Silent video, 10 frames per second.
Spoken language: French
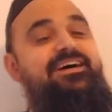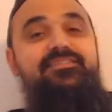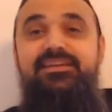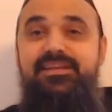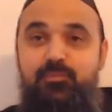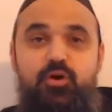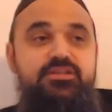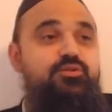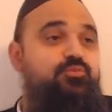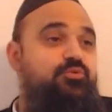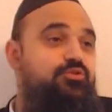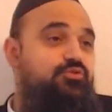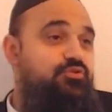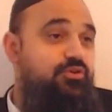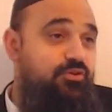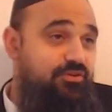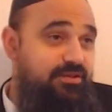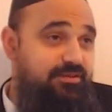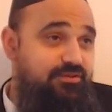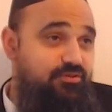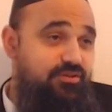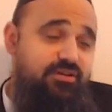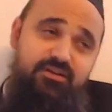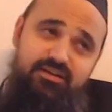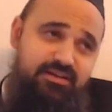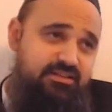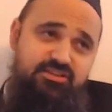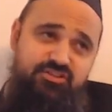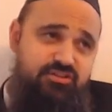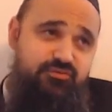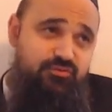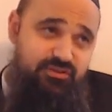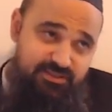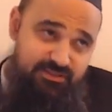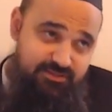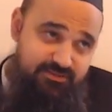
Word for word: La moitié au moins du sucre que tu as dedans est déjà devenu liquide.